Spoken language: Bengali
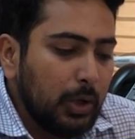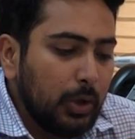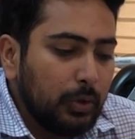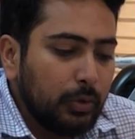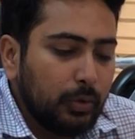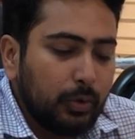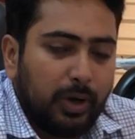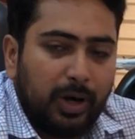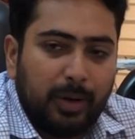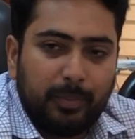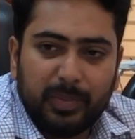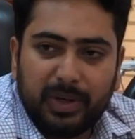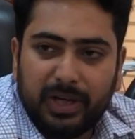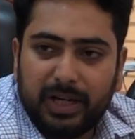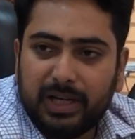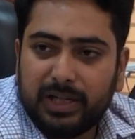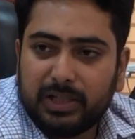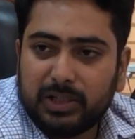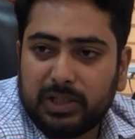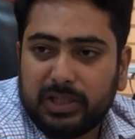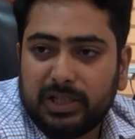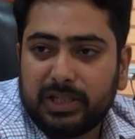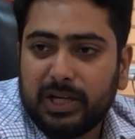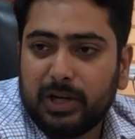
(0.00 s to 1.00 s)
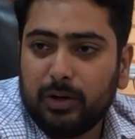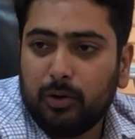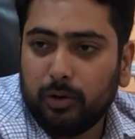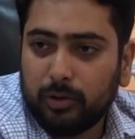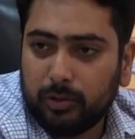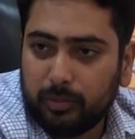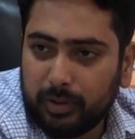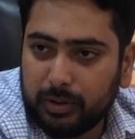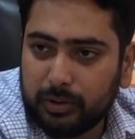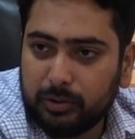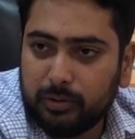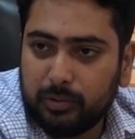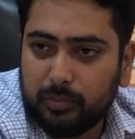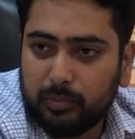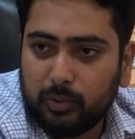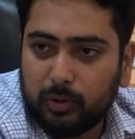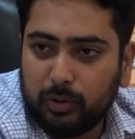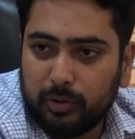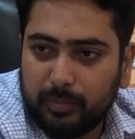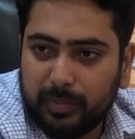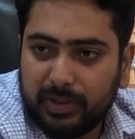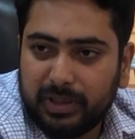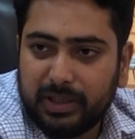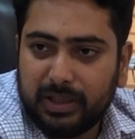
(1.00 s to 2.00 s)
তো আমরা সেই গণমাধ্যম
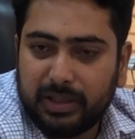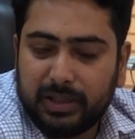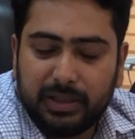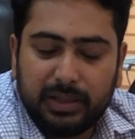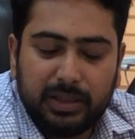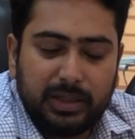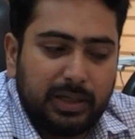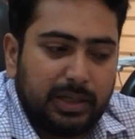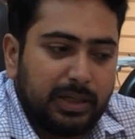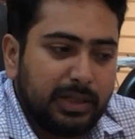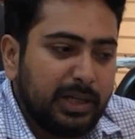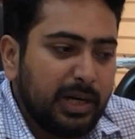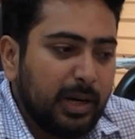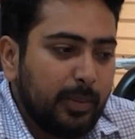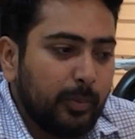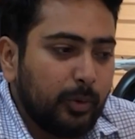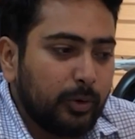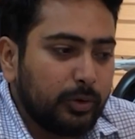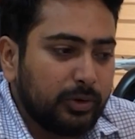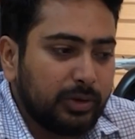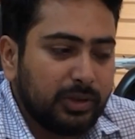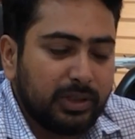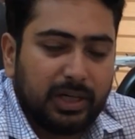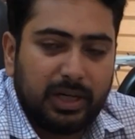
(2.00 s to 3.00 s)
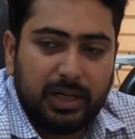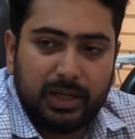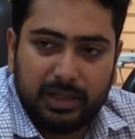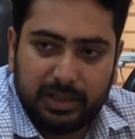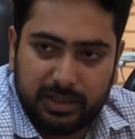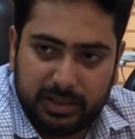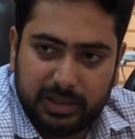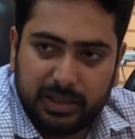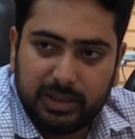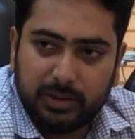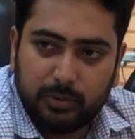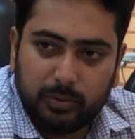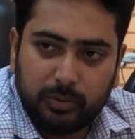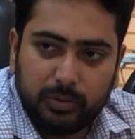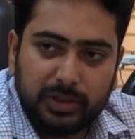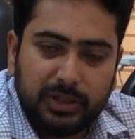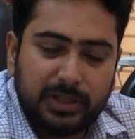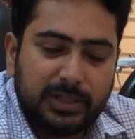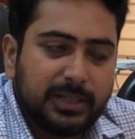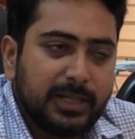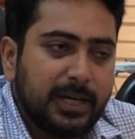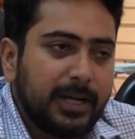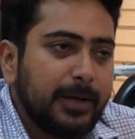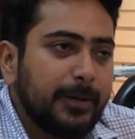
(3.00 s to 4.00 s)
কর্মীদের নিরাপত্তাটা নিশ্চিত করতে
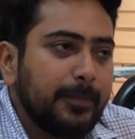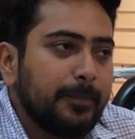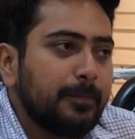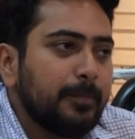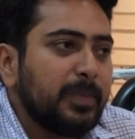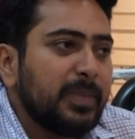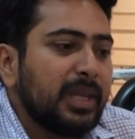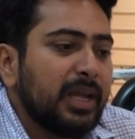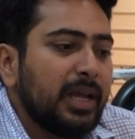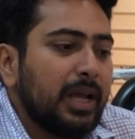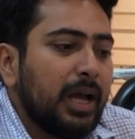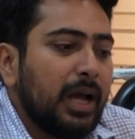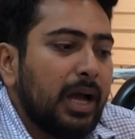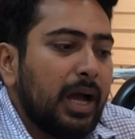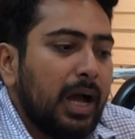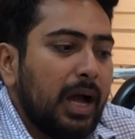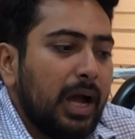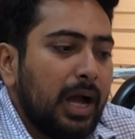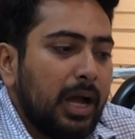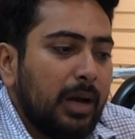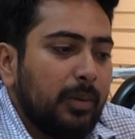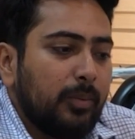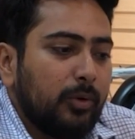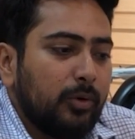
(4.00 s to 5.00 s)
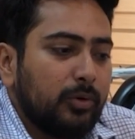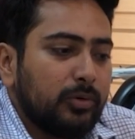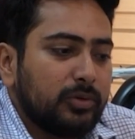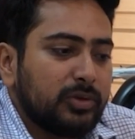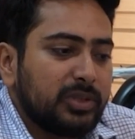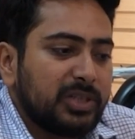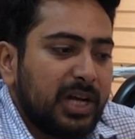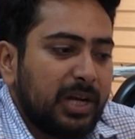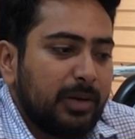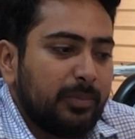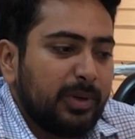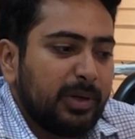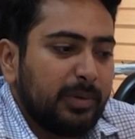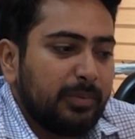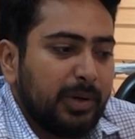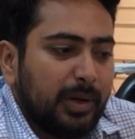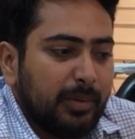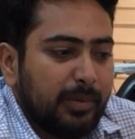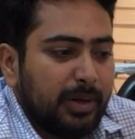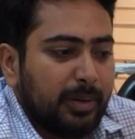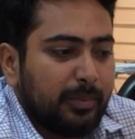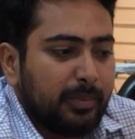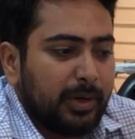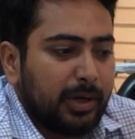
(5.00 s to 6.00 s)
চাই এবং
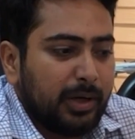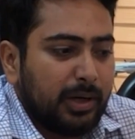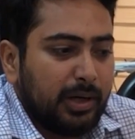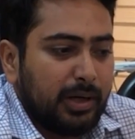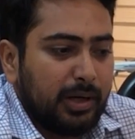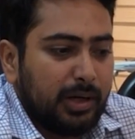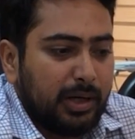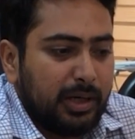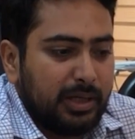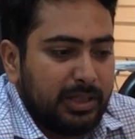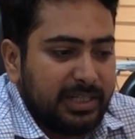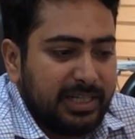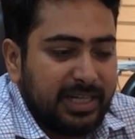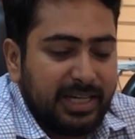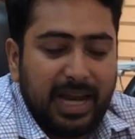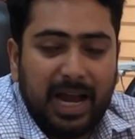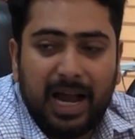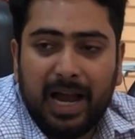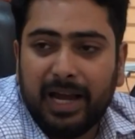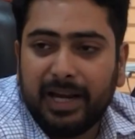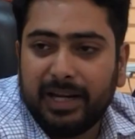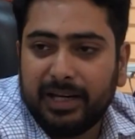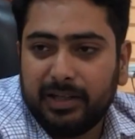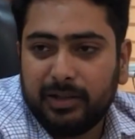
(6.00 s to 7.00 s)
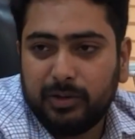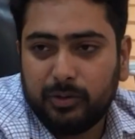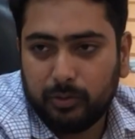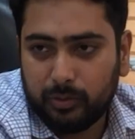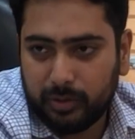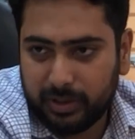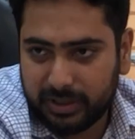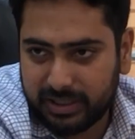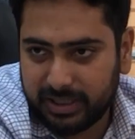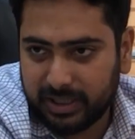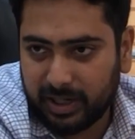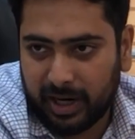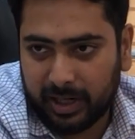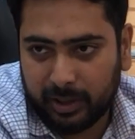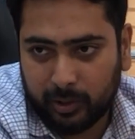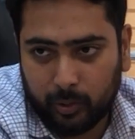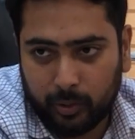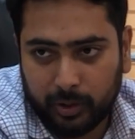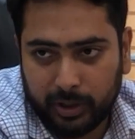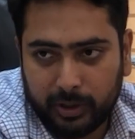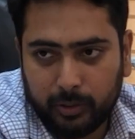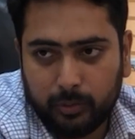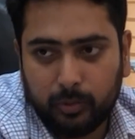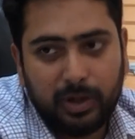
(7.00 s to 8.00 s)
সার্বিকভাবে আমরা যে আইন রয়েছে
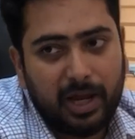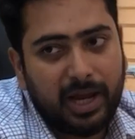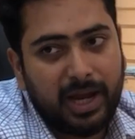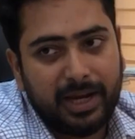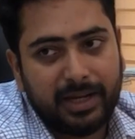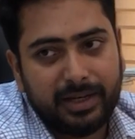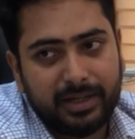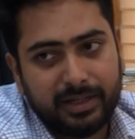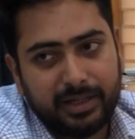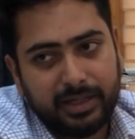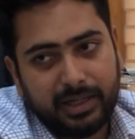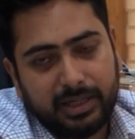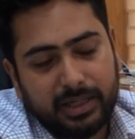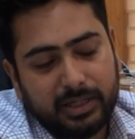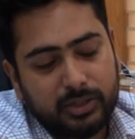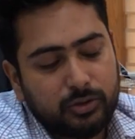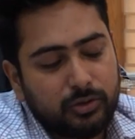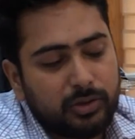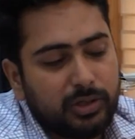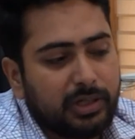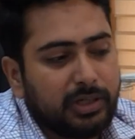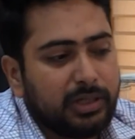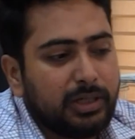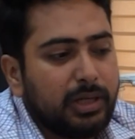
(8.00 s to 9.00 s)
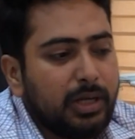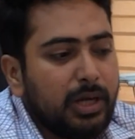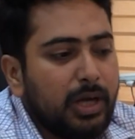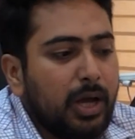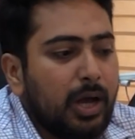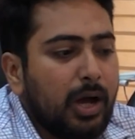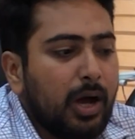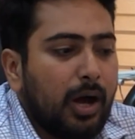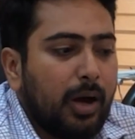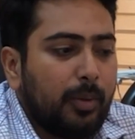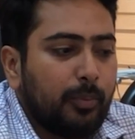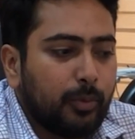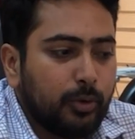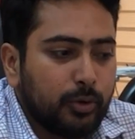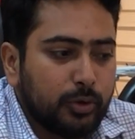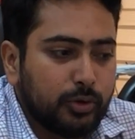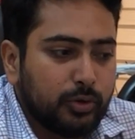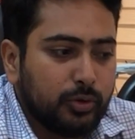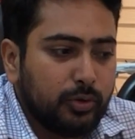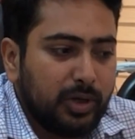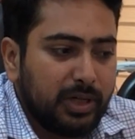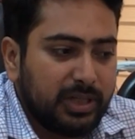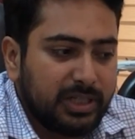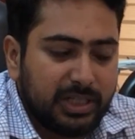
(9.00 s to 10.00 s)
অনেকগুলো আইন নিয়ে আসলে
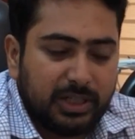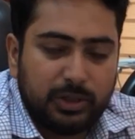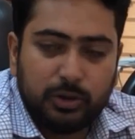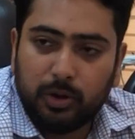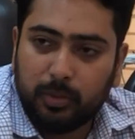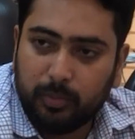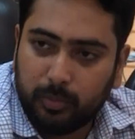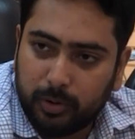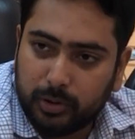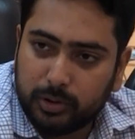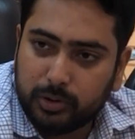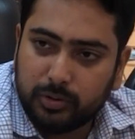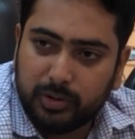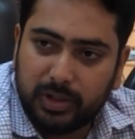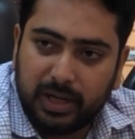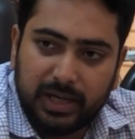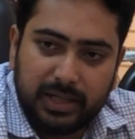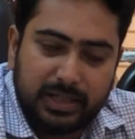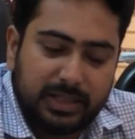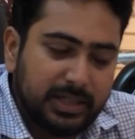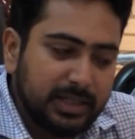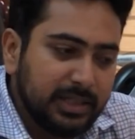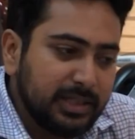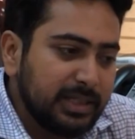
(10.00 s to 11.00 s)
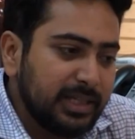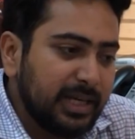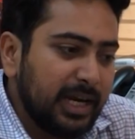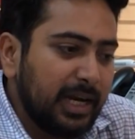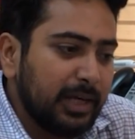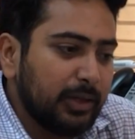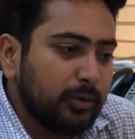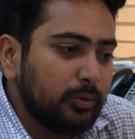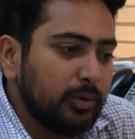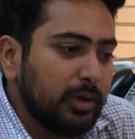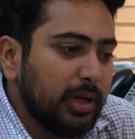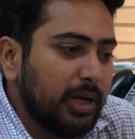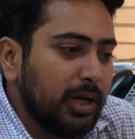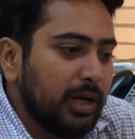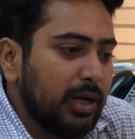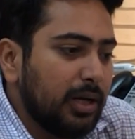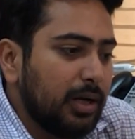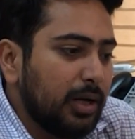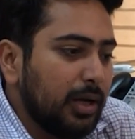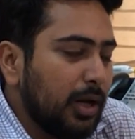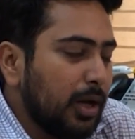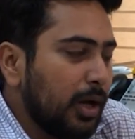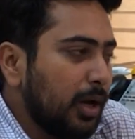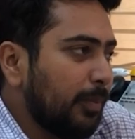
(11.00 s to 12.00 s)
প্রশ্ন আসে সমালোচনা আছে যে আইনগুলা
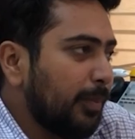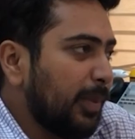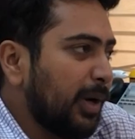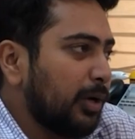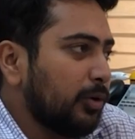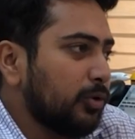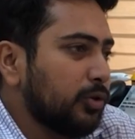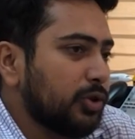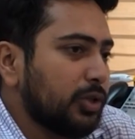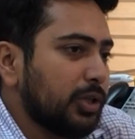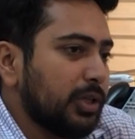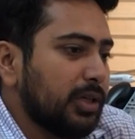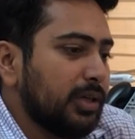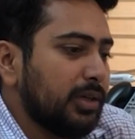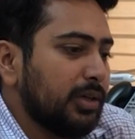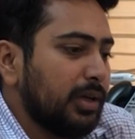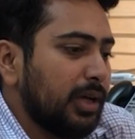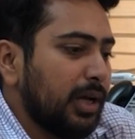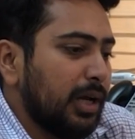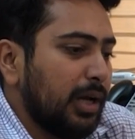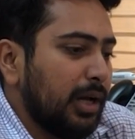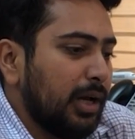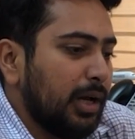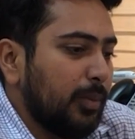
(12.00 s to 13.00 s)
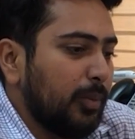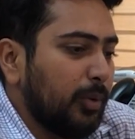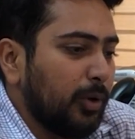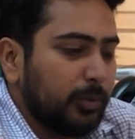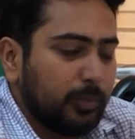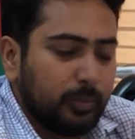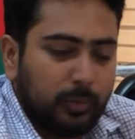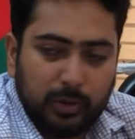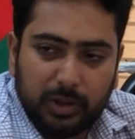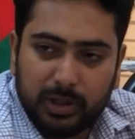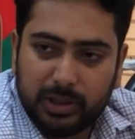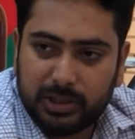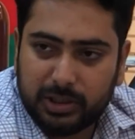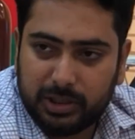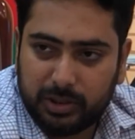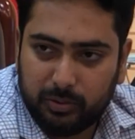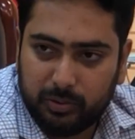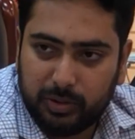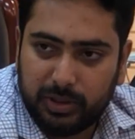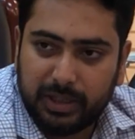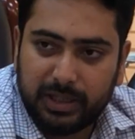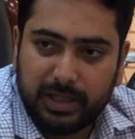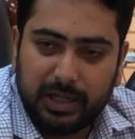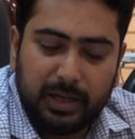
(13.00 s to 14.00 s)
মানুষের মত প্রকাশের
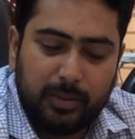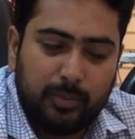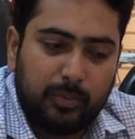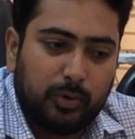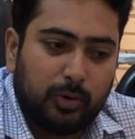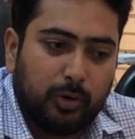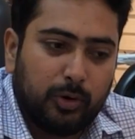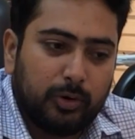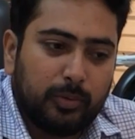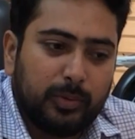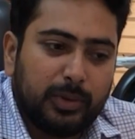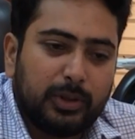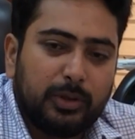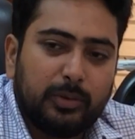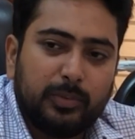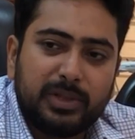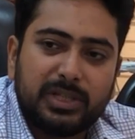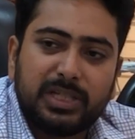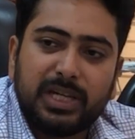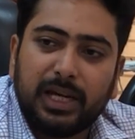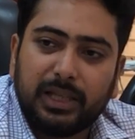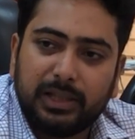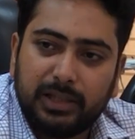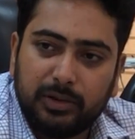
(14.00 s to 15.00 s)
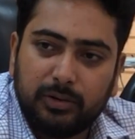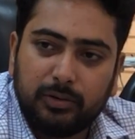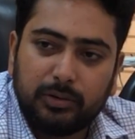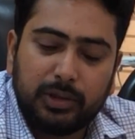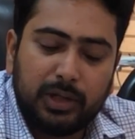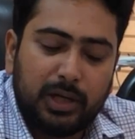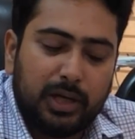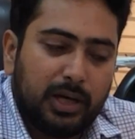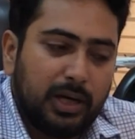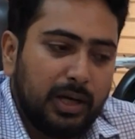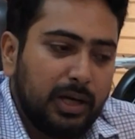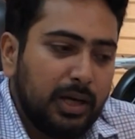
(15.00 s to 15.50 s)
অধিকার এবং গণমাধ্যমের স্বাধীনতা